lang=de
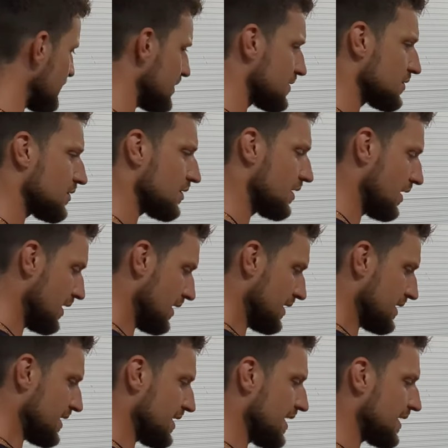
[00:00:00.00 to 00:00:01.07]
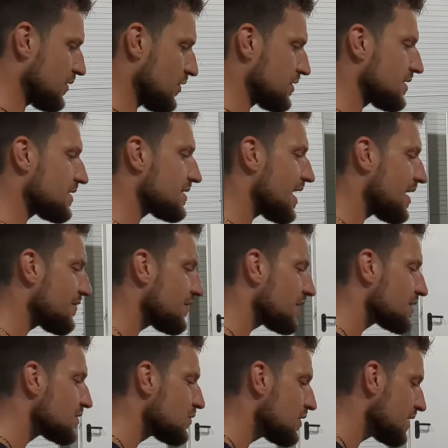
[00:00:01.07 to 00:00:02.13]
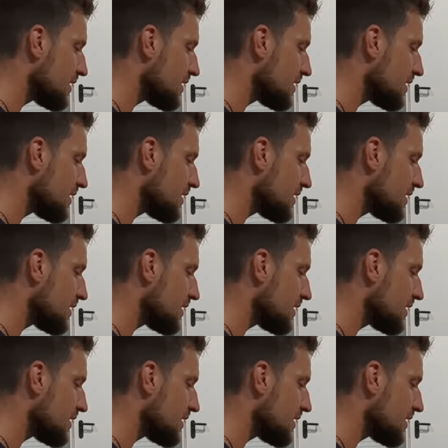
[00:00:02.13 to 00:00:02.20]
oder so. Ihr legt euch das einfach so